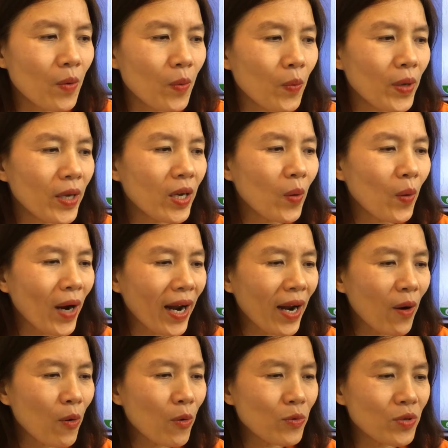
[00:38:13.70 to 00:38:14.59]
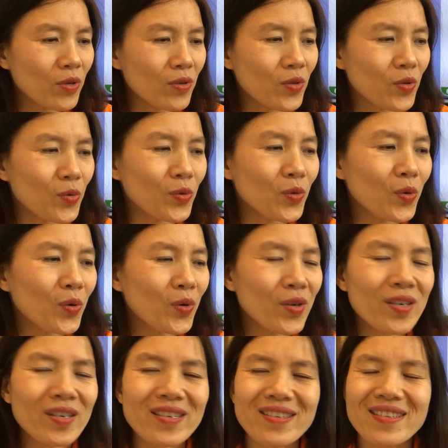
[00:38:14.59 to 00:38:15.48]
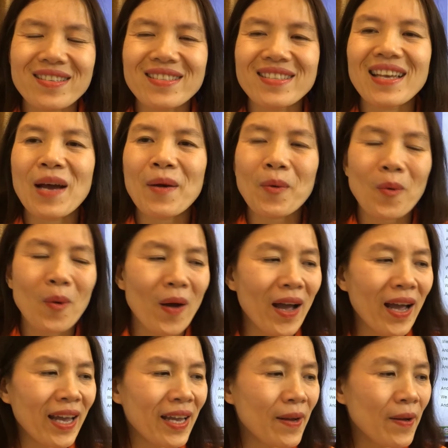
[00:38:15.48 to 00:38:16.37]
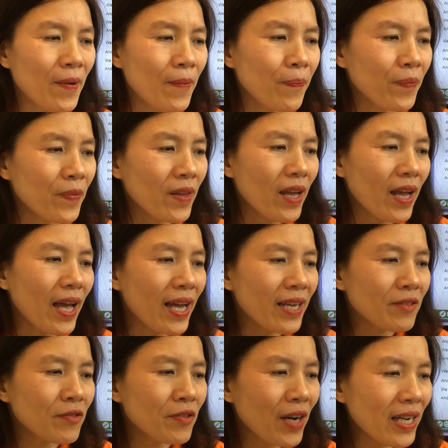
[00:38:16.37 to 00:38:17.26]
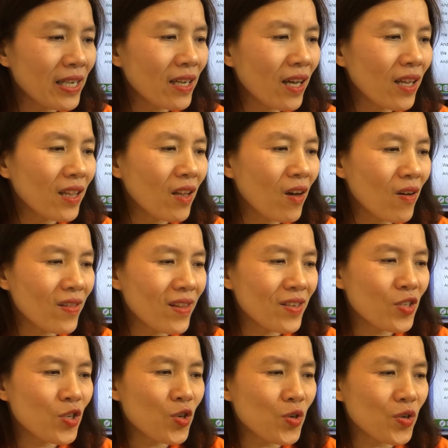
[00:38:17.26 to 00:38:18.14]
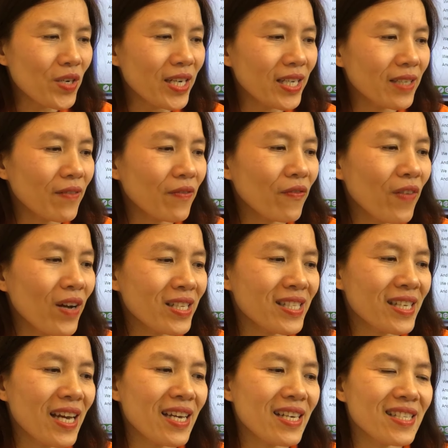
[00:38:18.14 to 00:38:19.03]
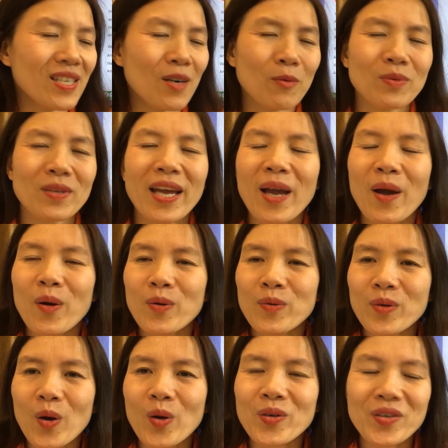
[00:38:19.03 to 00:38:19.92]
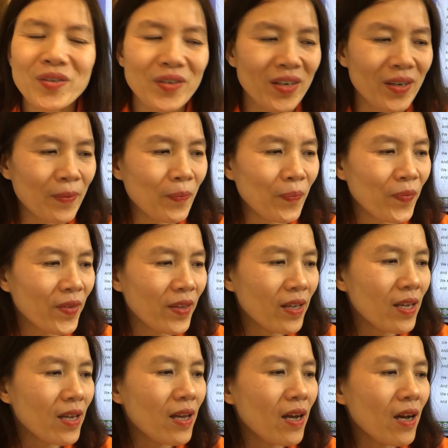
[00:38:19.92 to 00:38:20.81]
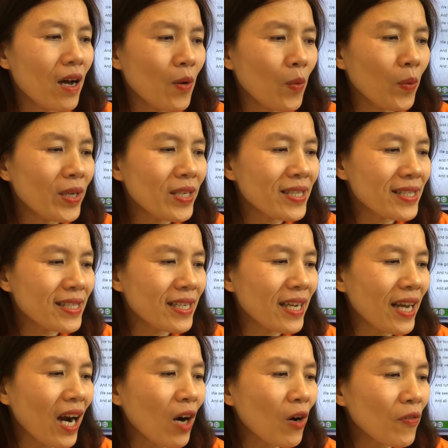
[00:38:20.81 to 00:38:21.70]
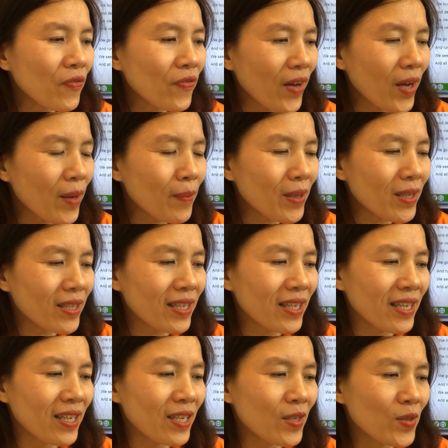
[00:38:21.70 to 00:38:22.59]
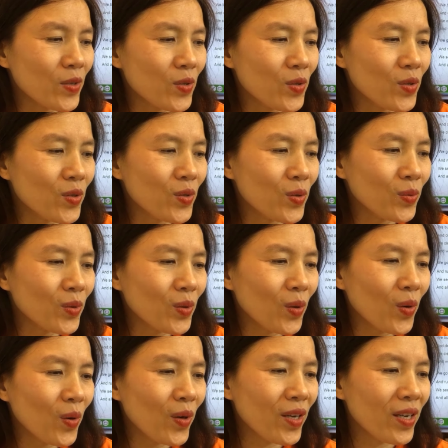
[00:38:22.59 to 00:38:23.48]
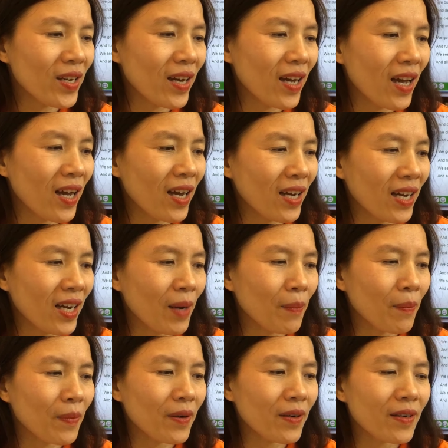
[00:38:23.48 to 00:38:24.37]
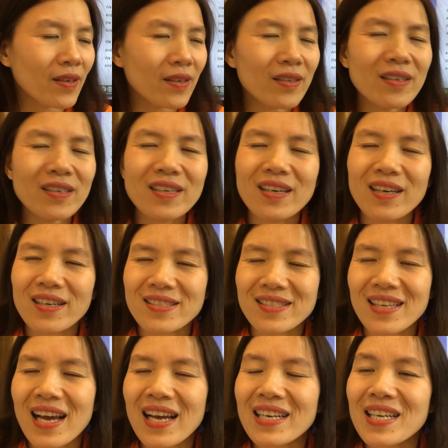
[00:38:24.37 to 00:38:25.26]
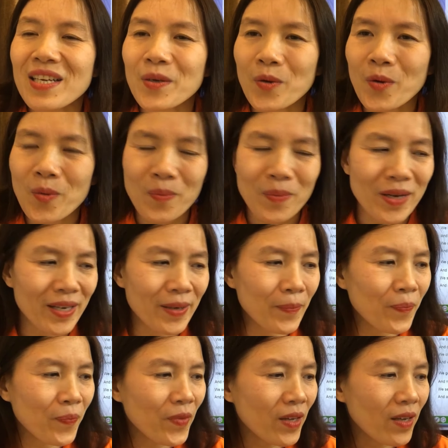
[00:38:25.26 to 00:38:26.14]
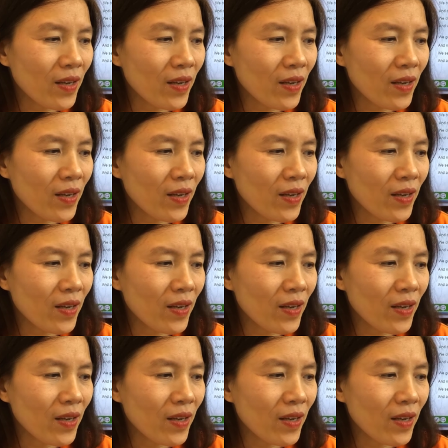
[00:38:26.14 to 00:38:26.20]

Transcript: We go out. Chúng tôi ra ngoài. And run along the street và chạy dọc theo con đường. We see our family chúng tôi à, gặp gỡ gia đình của mình